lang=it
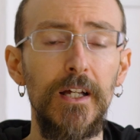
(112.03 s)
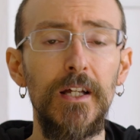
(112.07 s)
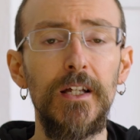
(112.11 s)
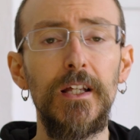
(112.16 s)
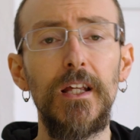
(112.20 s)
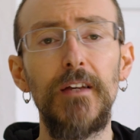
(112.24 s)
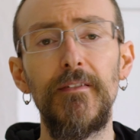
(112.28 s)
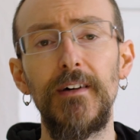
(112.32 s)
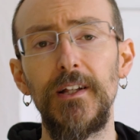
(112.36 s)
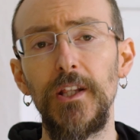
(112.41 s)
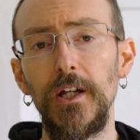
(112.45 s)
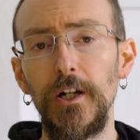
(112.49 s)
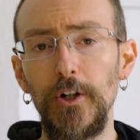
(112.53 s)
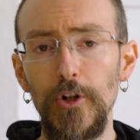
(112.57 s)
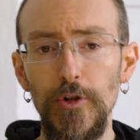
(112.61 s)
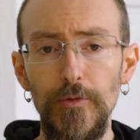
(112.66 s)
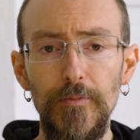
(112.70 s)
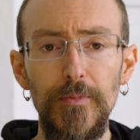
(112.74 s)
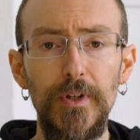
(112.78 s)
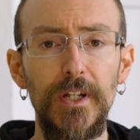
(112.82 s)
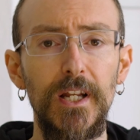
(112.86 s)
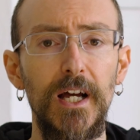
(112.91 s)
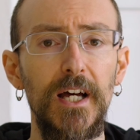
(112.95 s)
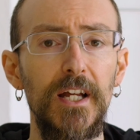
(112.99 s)
che vado a
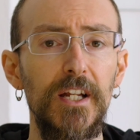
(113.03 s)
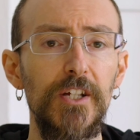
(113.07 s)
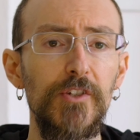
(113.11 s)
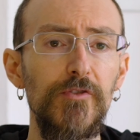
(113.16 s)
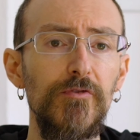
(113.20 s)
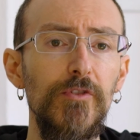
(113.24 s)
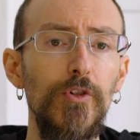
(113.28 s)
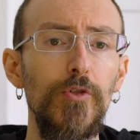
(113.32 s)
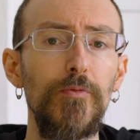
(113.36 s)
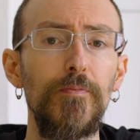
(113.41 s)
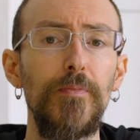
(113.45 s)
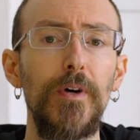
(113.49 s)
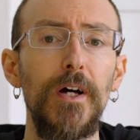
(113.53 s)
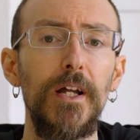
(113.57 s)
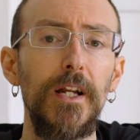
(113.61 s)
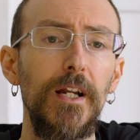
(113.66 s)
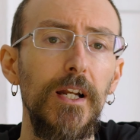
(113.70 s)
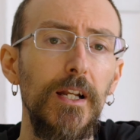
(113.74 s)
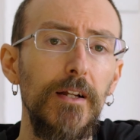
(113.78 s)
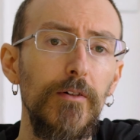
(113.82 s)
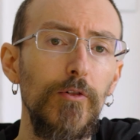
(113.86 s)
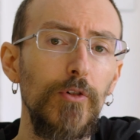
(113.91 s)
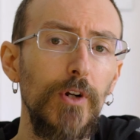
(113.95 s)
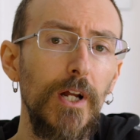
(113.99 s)
combinare, a sviluppare, a
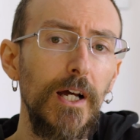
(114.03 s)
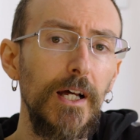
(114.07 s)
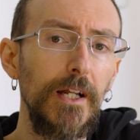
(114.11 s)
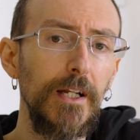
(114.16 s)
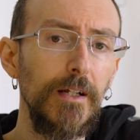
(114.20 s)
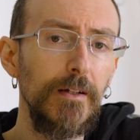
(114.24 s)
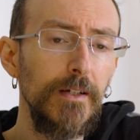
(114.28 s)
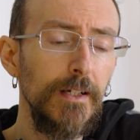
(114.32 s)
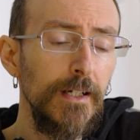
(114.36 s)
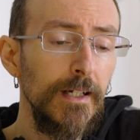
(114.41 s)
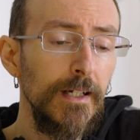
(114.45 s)
lavorare.